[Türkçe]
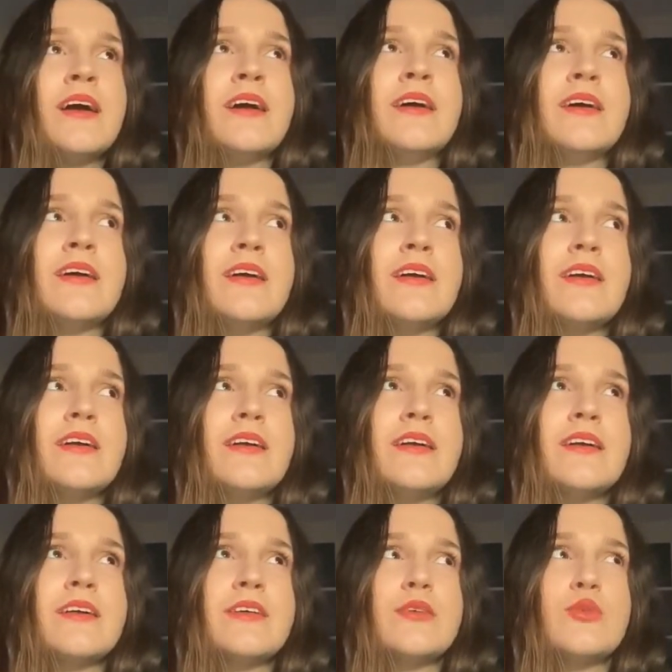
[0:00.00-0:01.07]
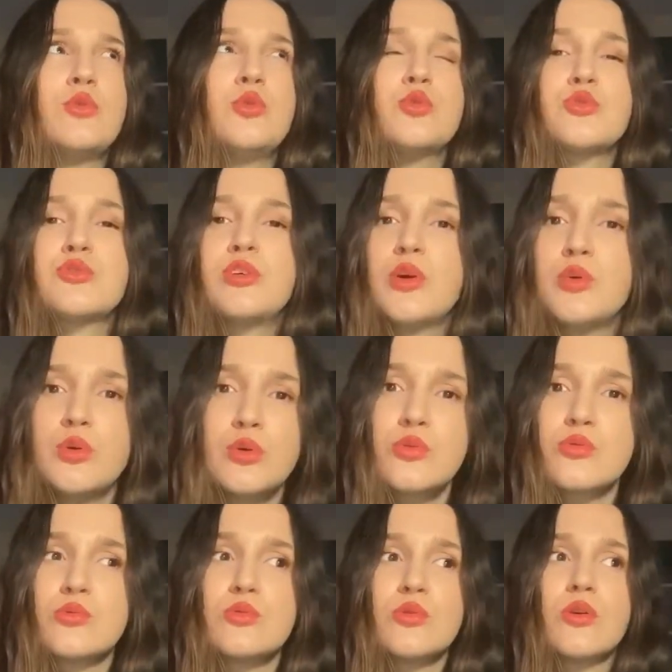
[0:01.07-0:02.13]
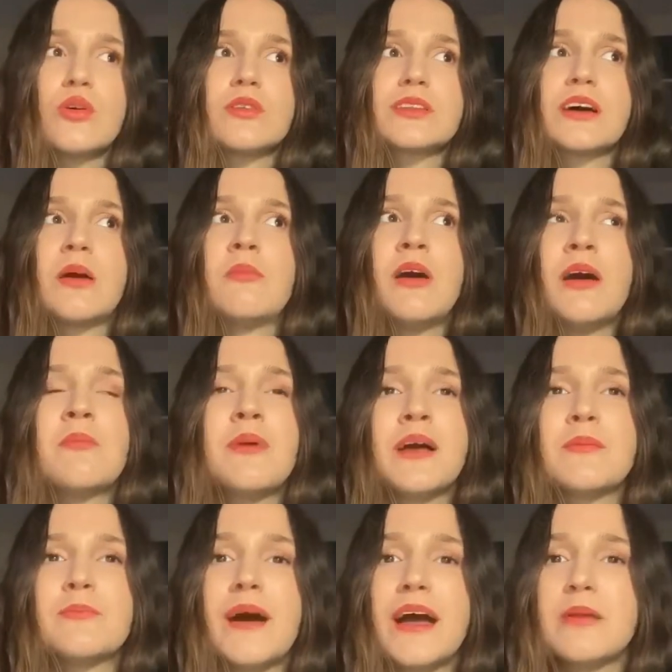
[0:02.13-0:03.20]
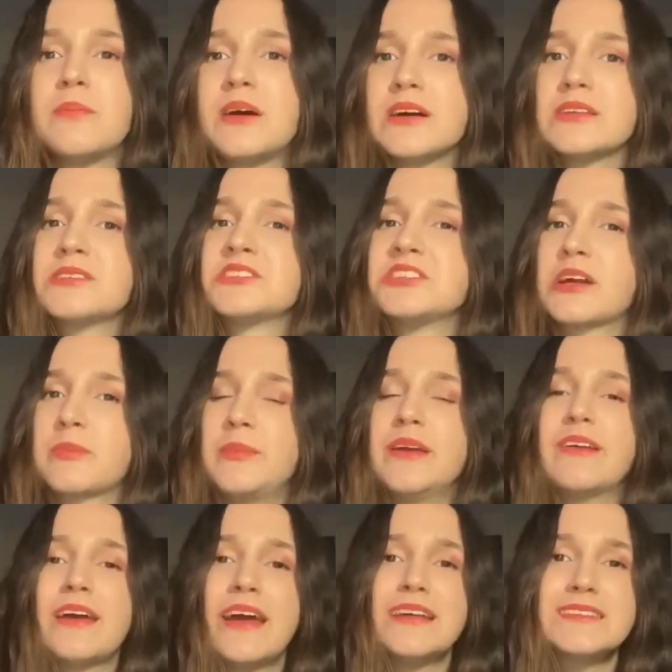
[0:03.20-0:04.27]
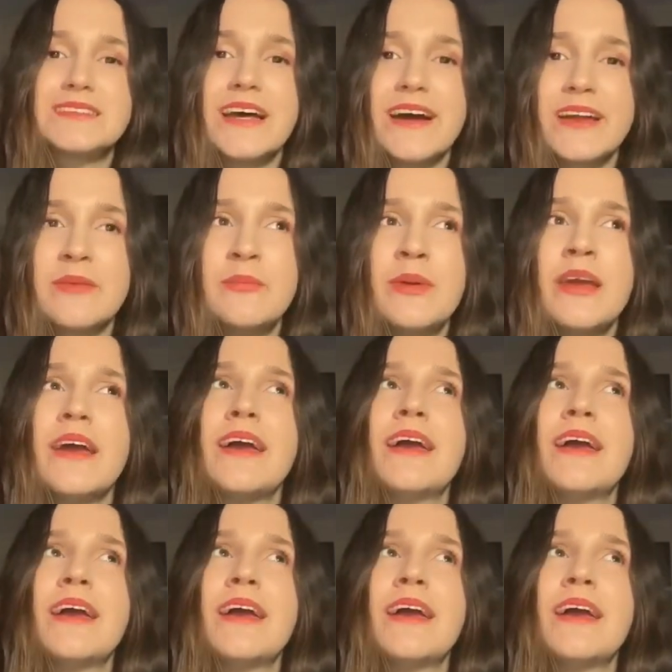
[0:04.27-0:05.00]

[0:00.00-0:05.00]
E, ee, %100 tamamen bel bağlanacak bir eser mi?